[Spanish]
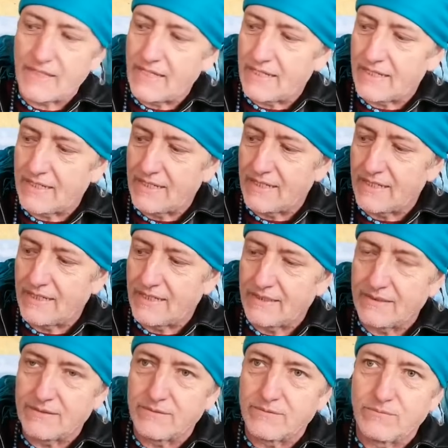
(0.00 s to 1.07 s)
en
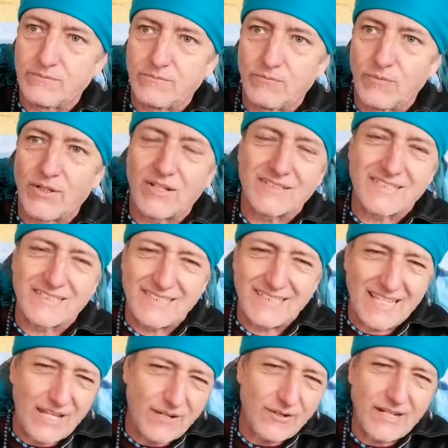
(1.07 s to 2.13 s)
que, bueno,
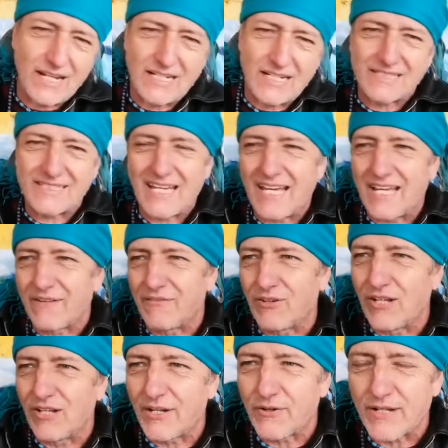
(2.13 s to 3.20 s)
asesinaron al zar,
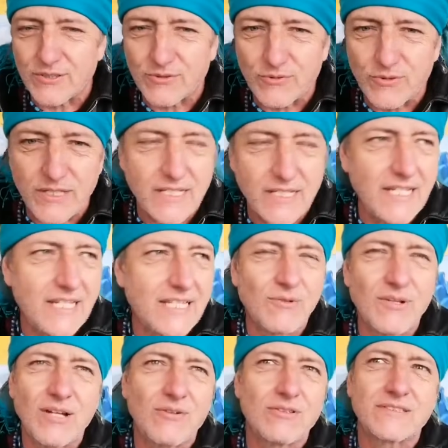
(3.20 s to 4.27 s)
violaron a sus
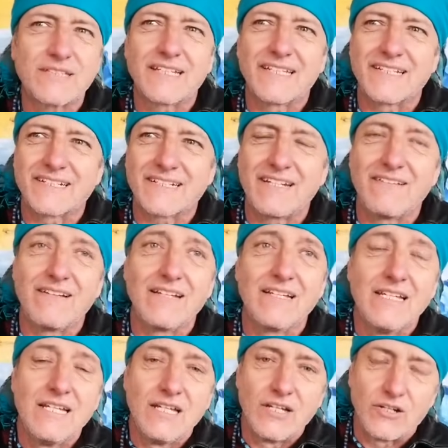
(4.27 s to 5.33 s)
hijitas, una cosa terrible.
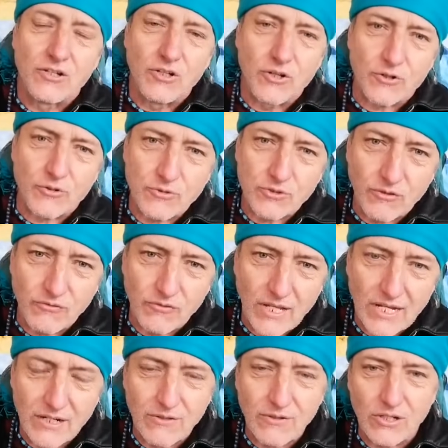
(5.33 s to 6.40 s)
Los rusos
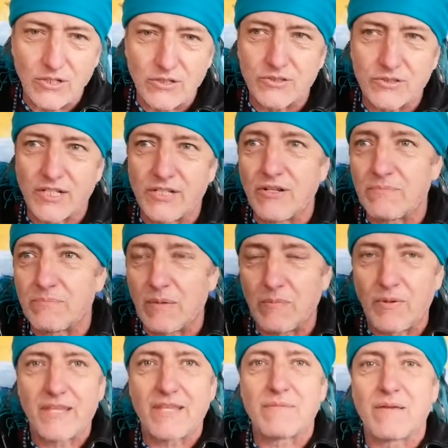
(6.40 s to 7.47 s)
blancos, entre ellos el
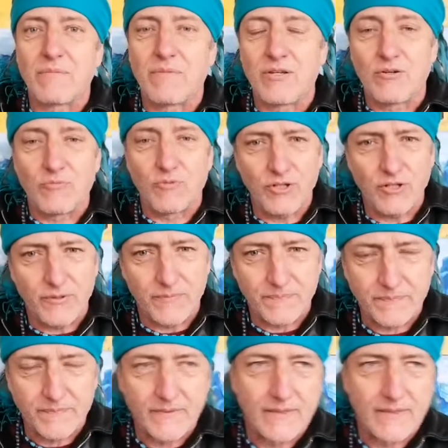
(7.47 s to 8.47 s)
papá de mi amigo, murió.